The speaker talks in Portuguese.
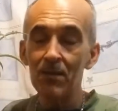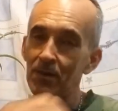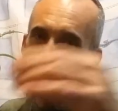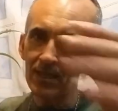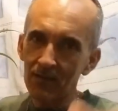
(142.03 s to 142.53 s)

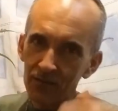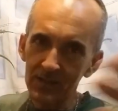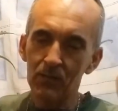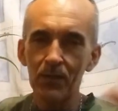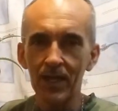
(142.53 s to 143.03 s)
Mas aí que
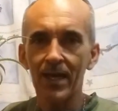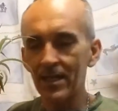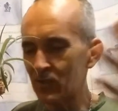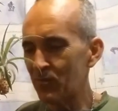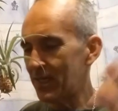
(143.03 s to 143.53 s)
você pegar
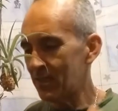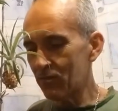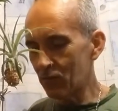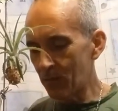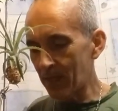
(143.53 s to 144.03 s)
as manhas,
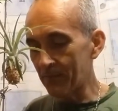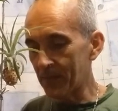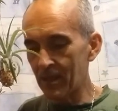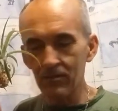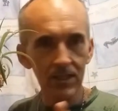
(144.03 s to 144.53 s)
tudo bem.
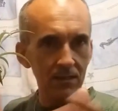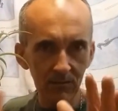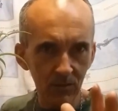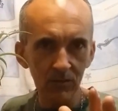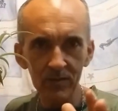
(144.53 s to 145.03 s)
Eu já não
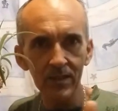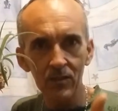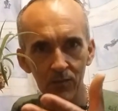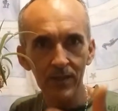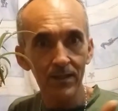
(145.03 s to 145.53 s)
estou
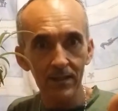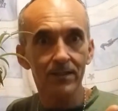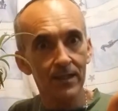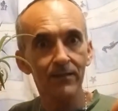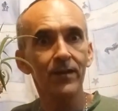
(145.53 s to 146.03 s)
usando, porque né,
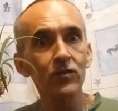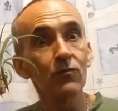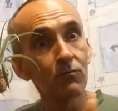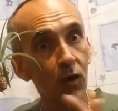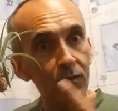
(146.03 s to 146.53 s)
já faz
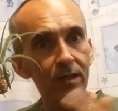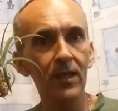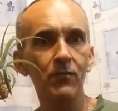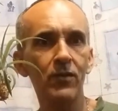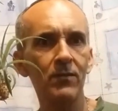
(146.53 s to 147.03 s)
um bom
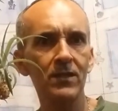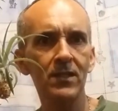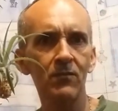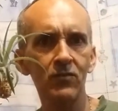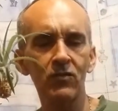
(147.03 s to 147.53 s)
tempo que
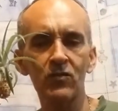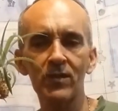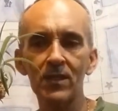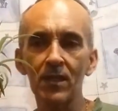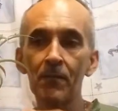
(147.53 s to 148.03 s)
mexemos com isso
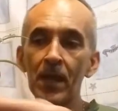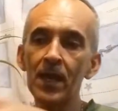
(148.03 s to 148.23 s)
aqui.